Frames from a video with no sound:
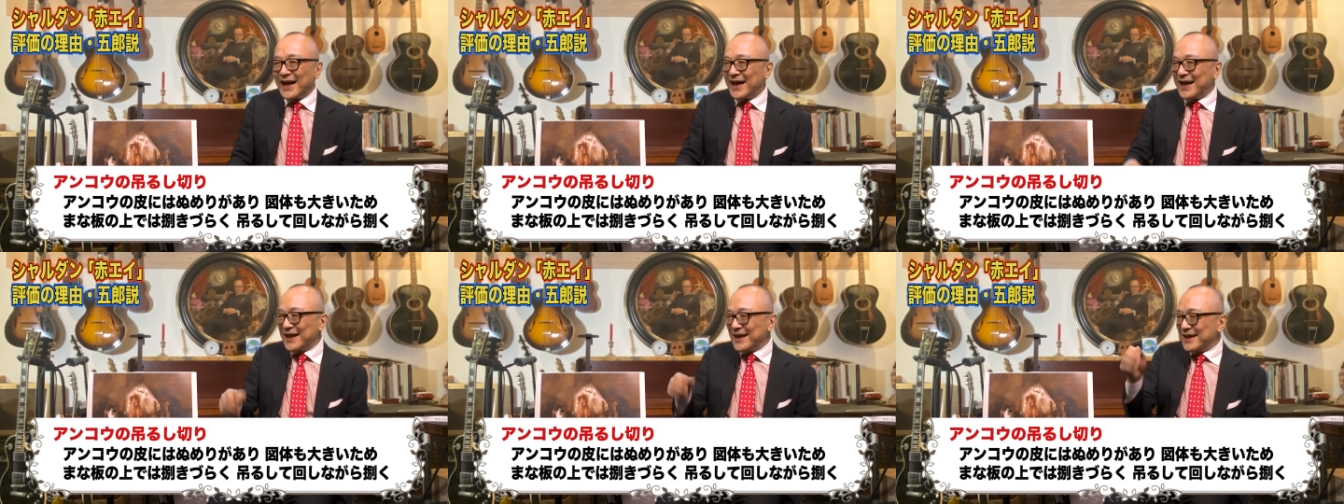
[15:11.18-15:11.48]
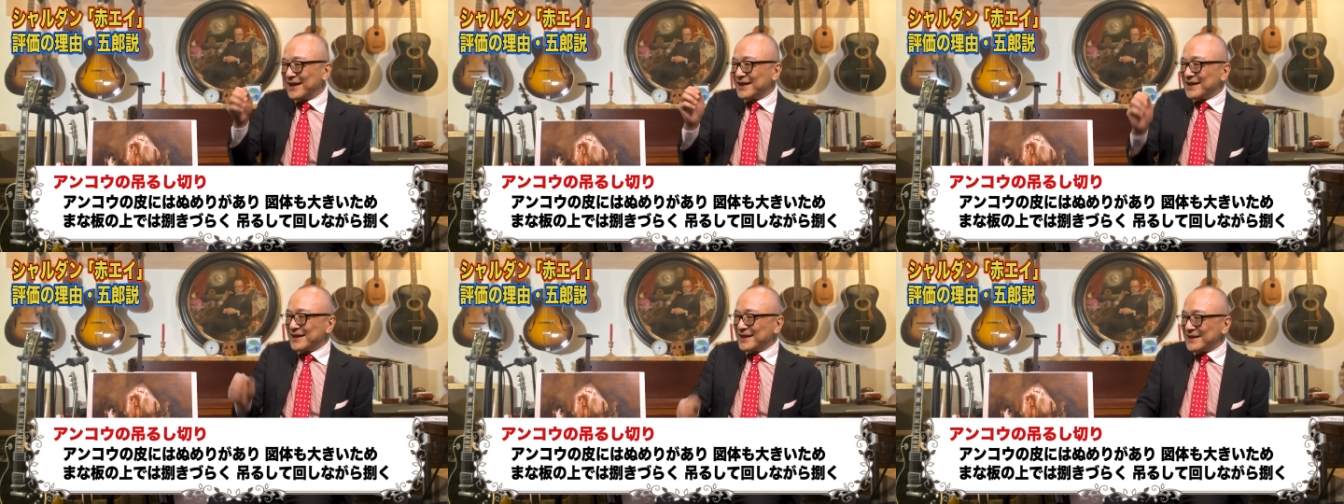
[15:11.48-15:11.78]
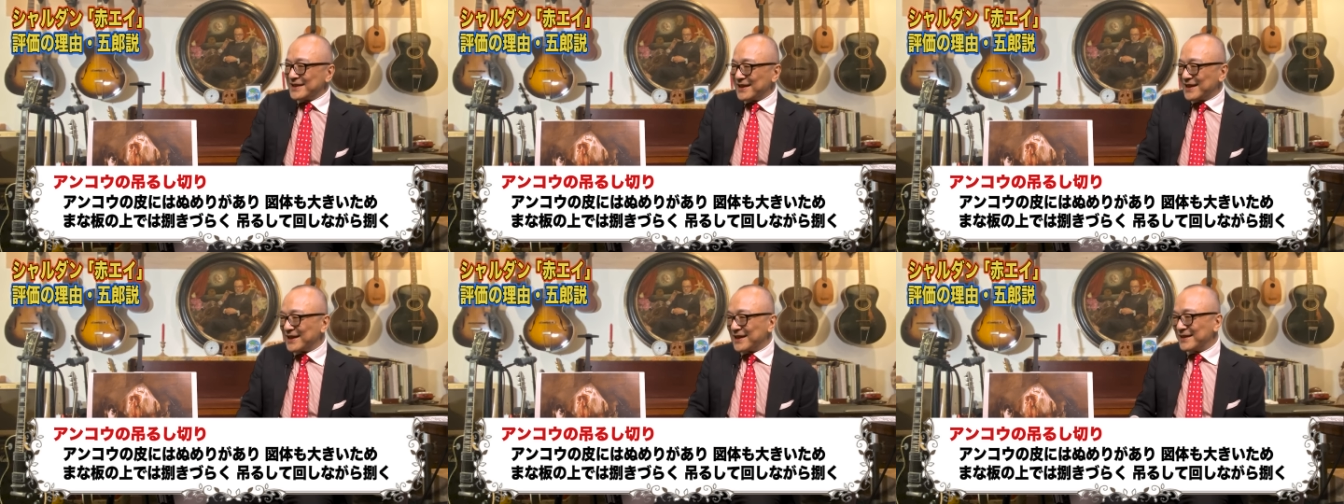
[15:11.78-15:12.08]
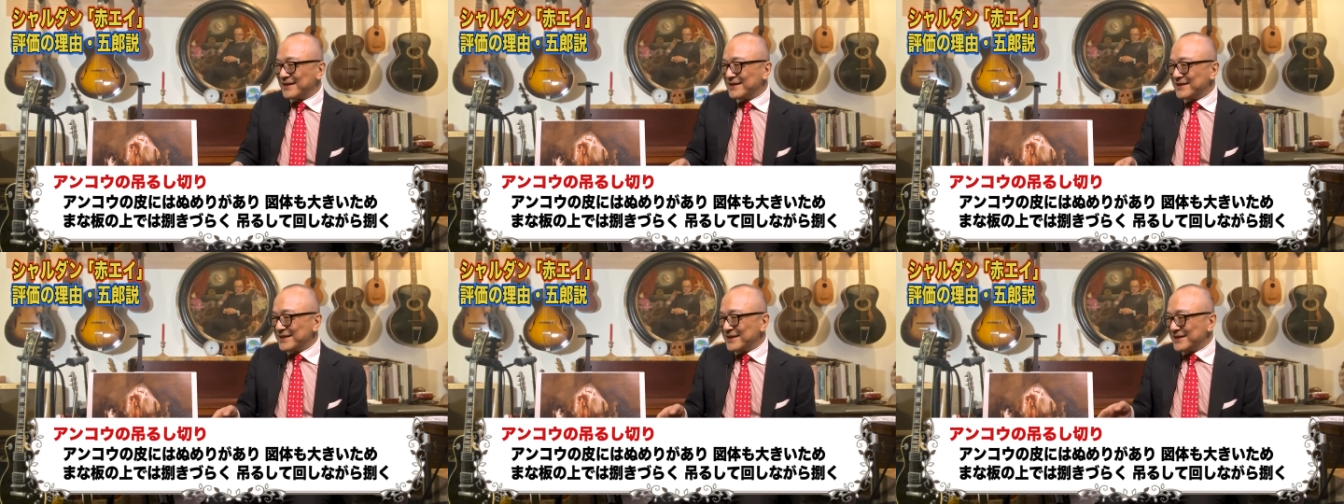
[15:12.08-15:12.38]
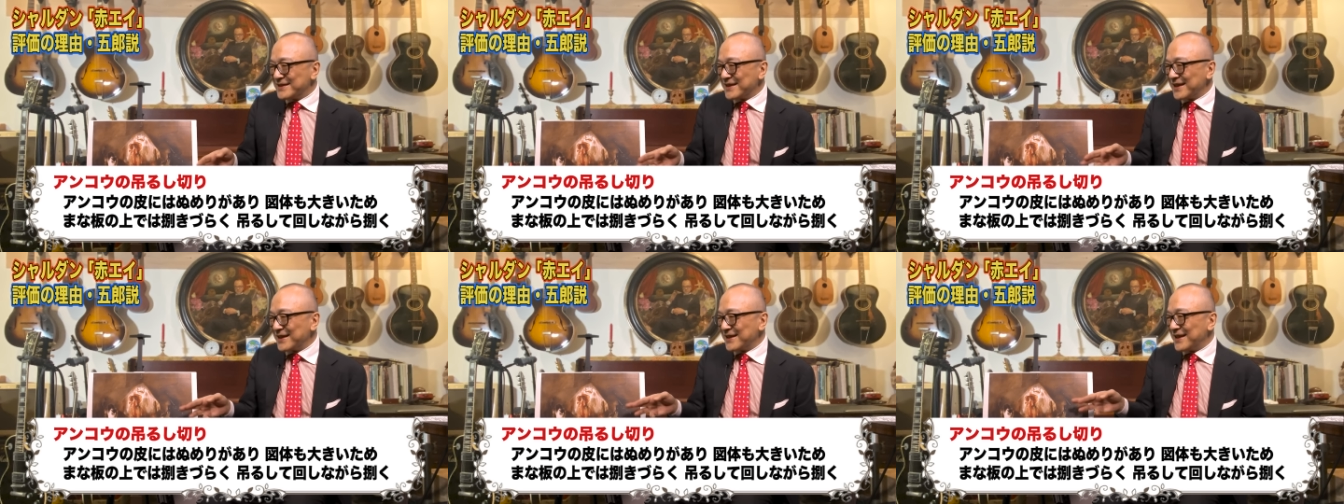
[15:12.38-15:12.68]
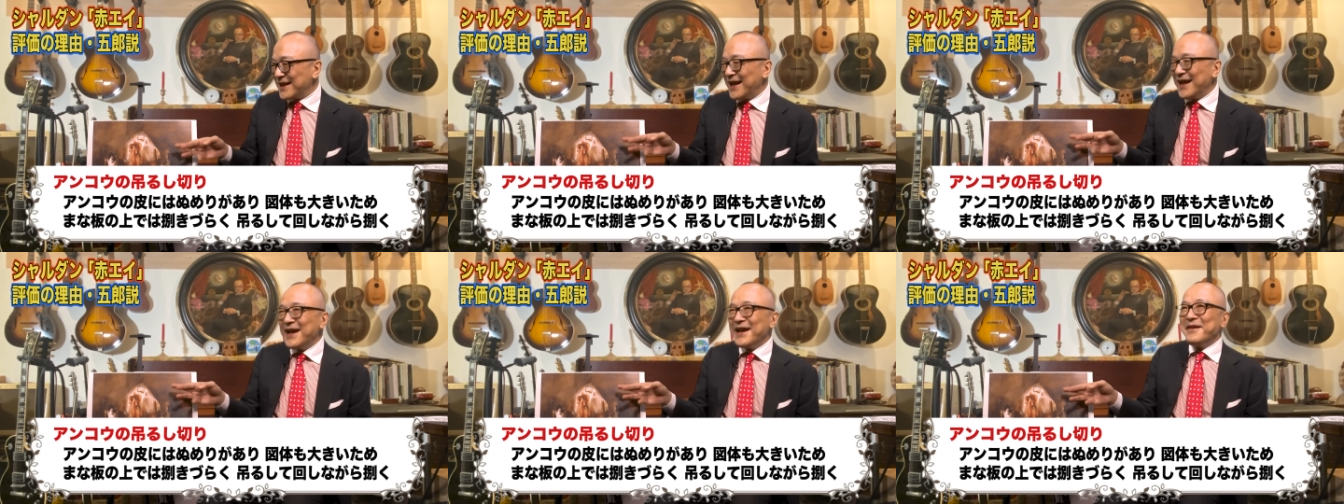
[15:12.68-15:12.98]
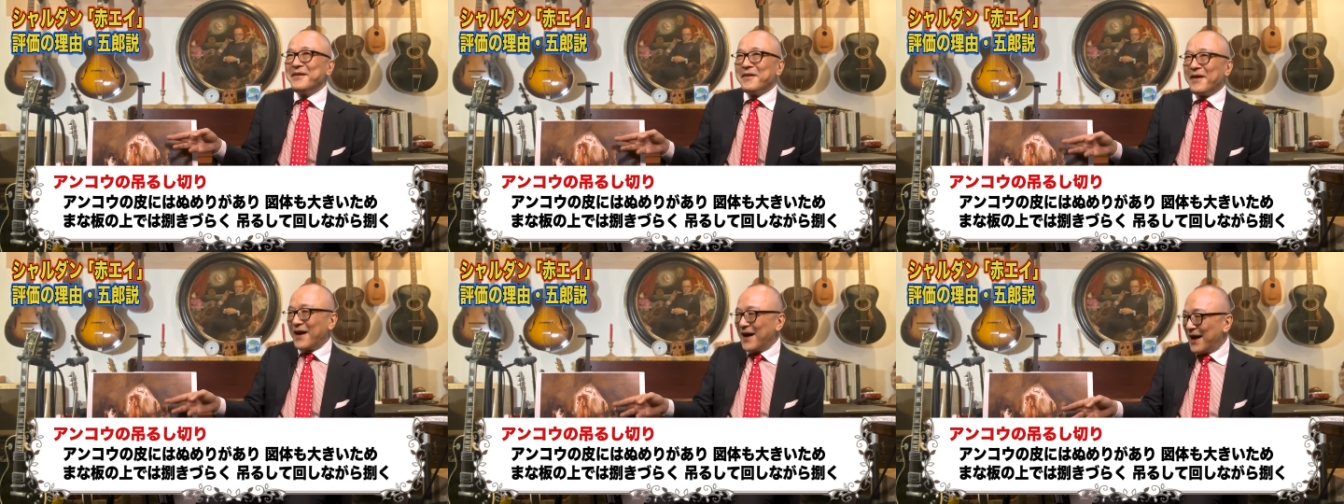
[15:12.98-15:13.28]
あれだけどだけど
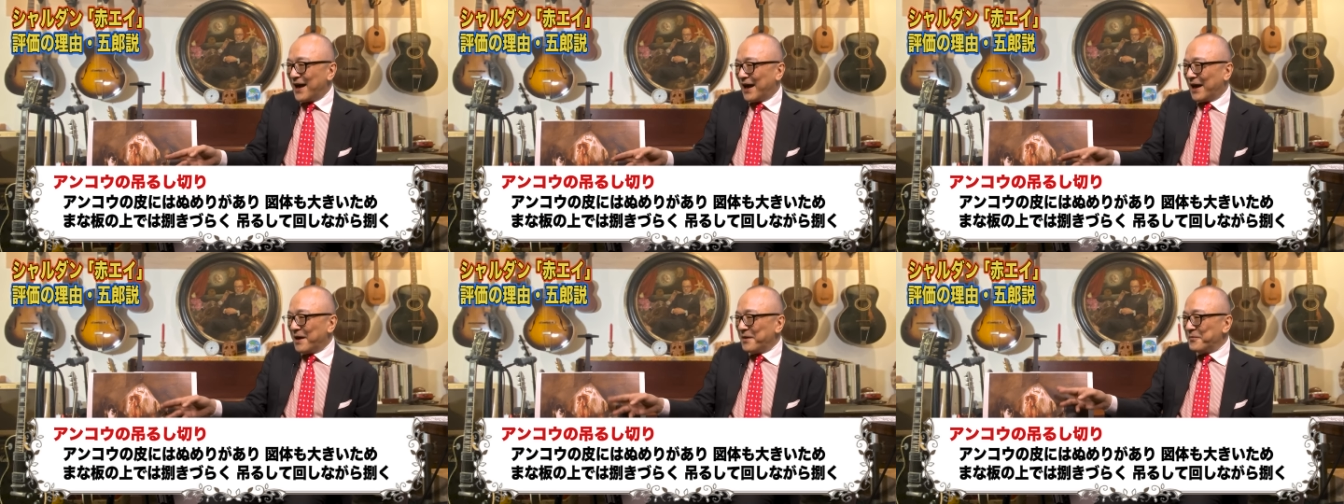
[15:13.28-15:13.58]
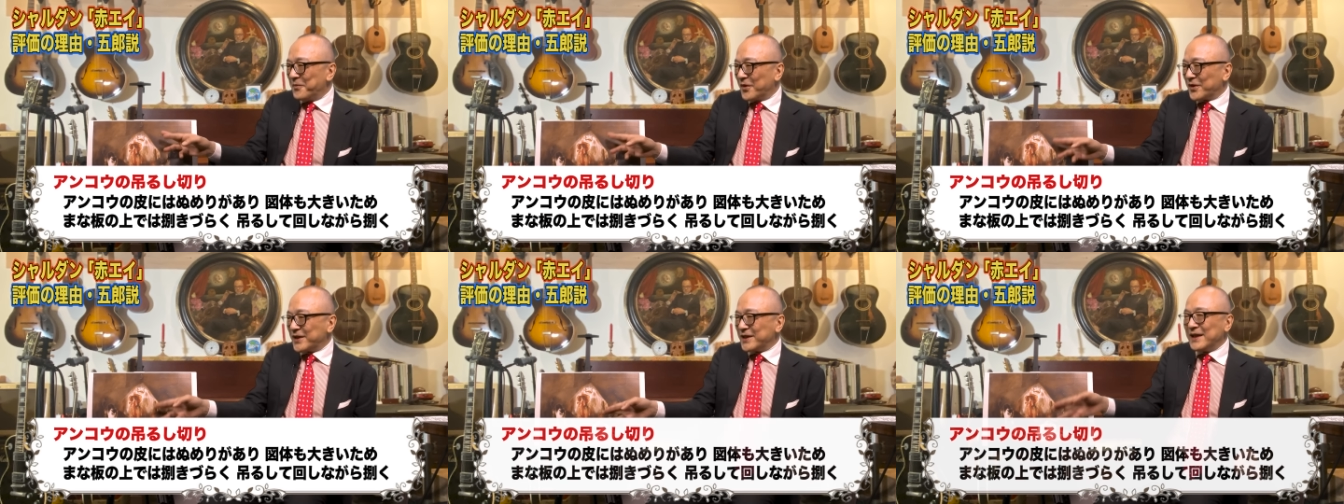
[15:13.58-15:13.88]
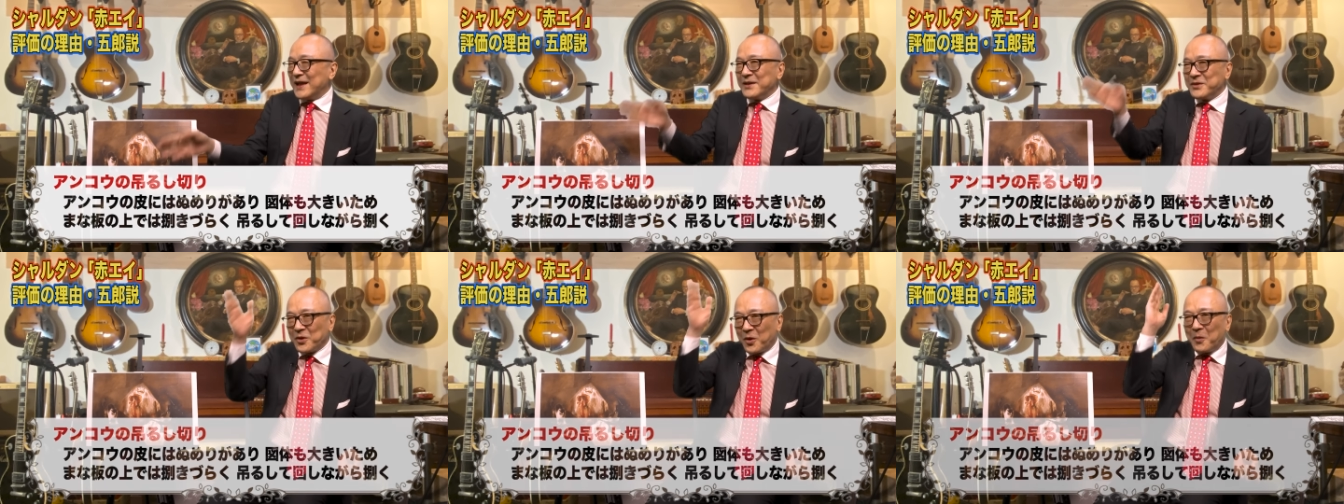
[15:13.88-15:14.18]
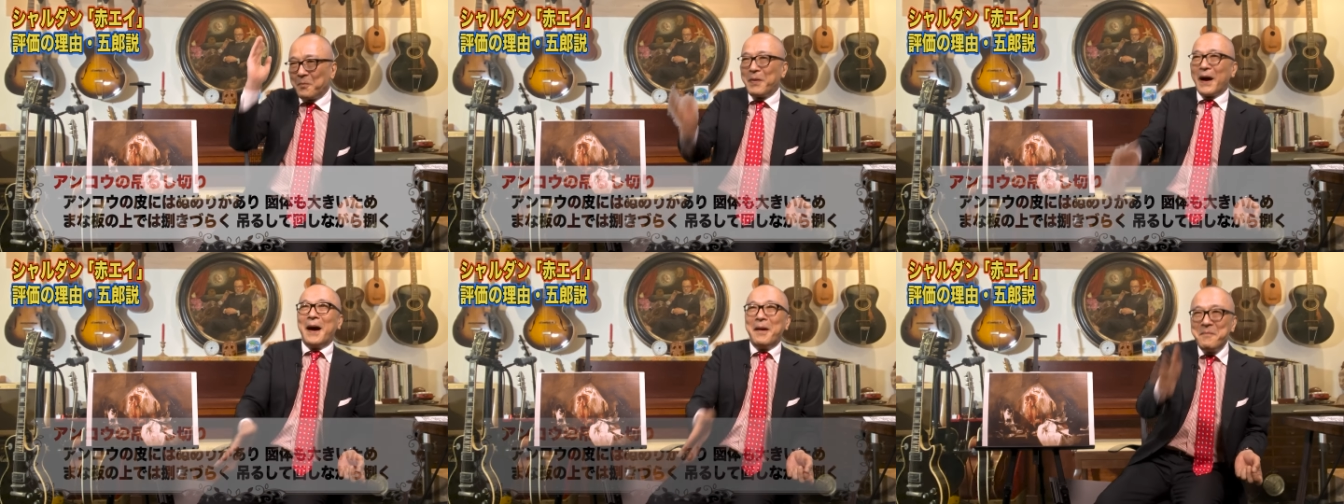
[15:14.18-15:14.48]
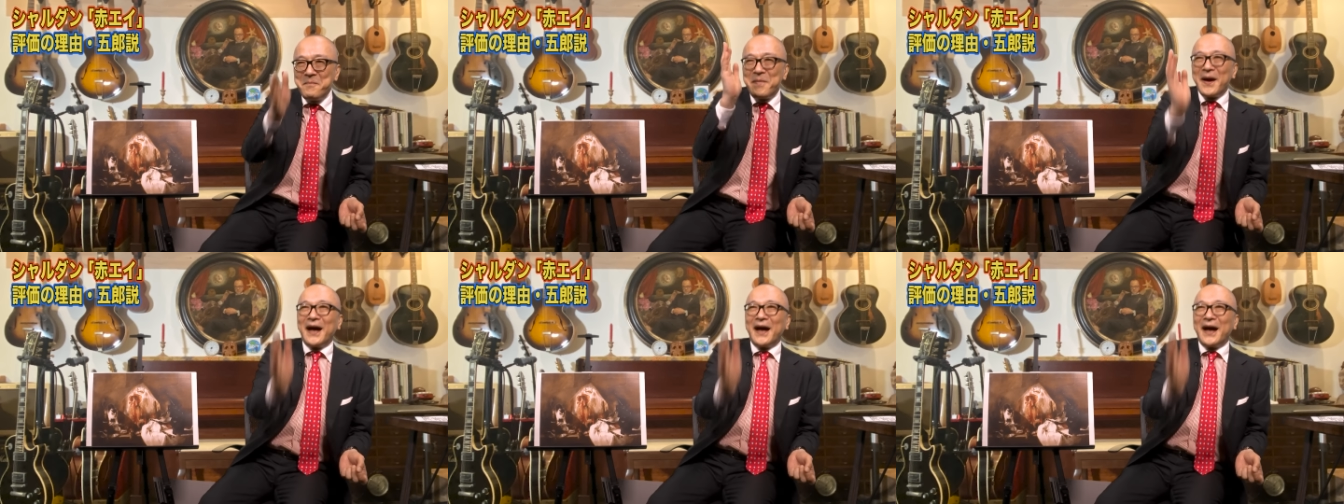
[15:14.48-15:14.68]
A はもうヒレんとこバン